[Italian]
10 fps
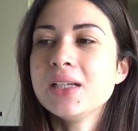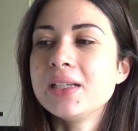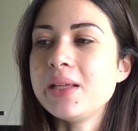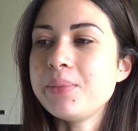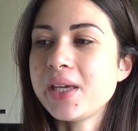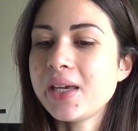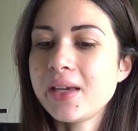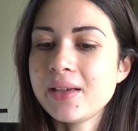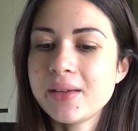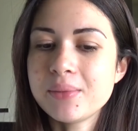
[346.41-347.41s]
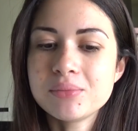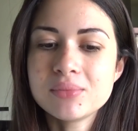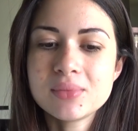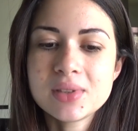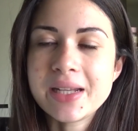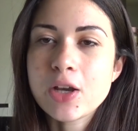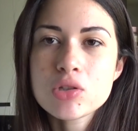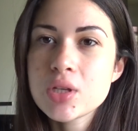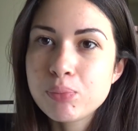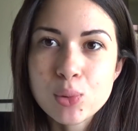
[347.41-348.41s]
le mie, le
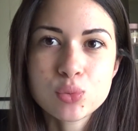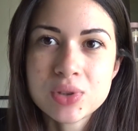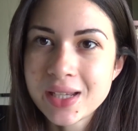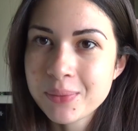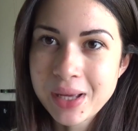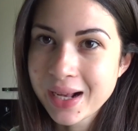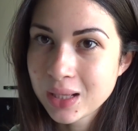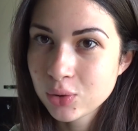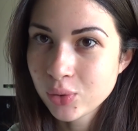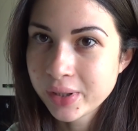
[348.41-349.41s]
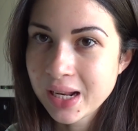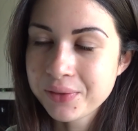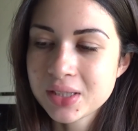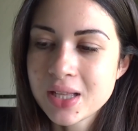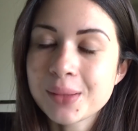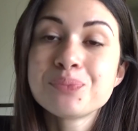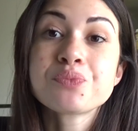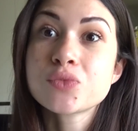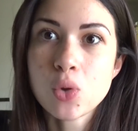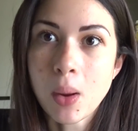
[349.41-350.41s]
cose brutte che mi accadono nella vita,
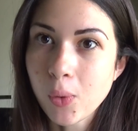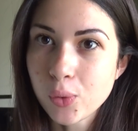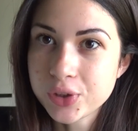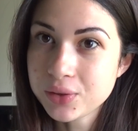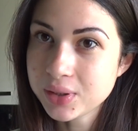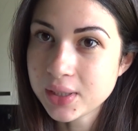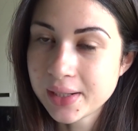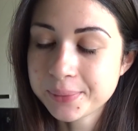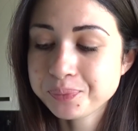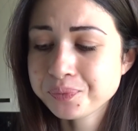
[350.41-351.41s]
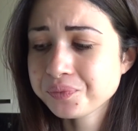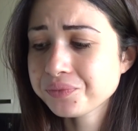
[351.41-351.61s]
non amo condividerle.